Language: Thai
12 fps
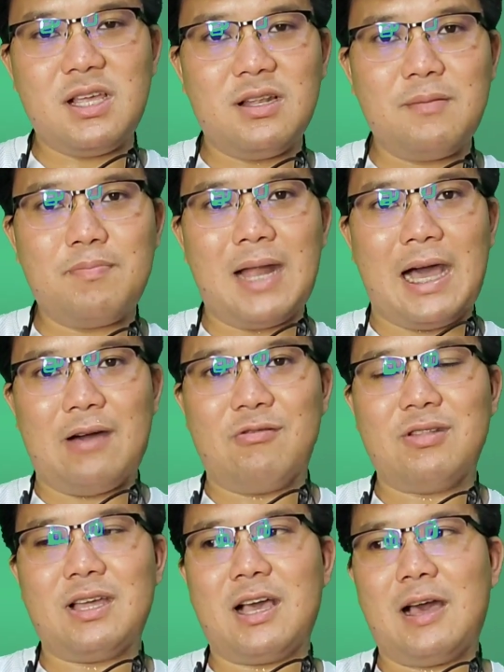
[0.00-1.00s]
ริงๆหรือเปล่า
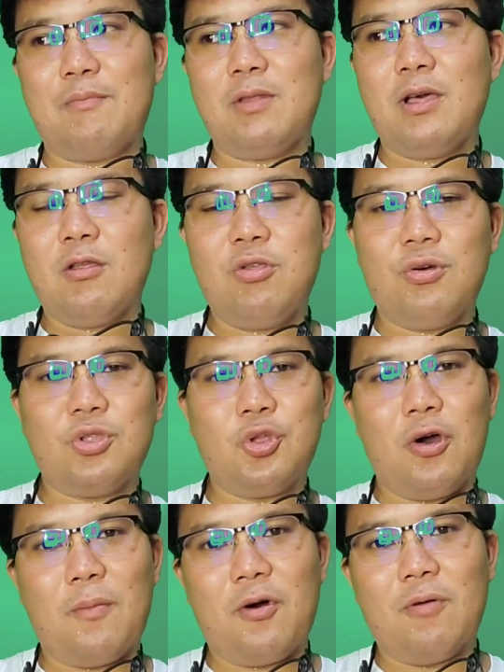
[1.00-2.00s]
นะครับส่วน
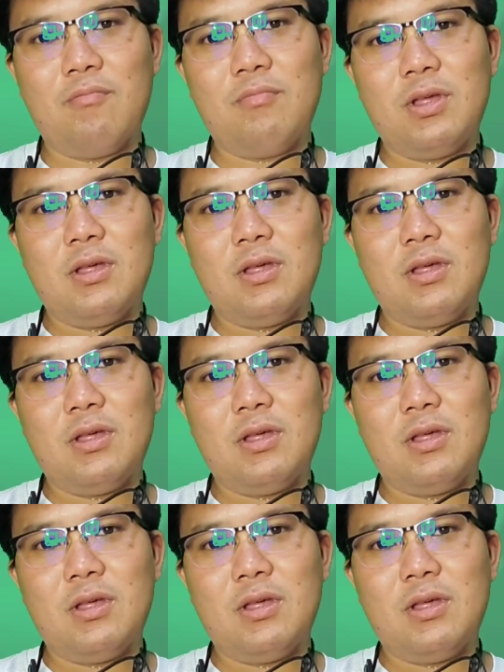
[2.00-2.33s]
ตัวผม